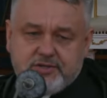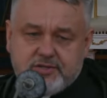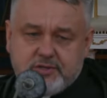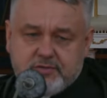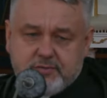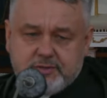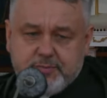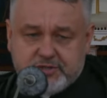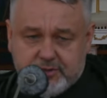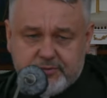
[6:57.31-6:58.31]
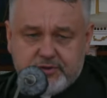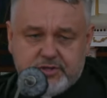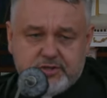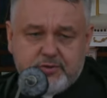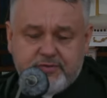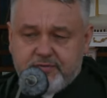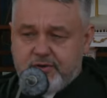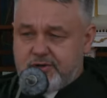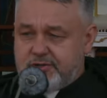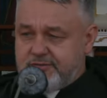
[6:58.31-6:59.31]
Czy z bezdomności człowiek
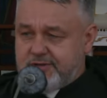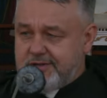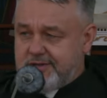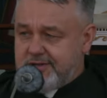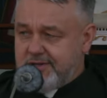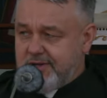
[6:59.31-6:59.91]
wychodzi wtedy,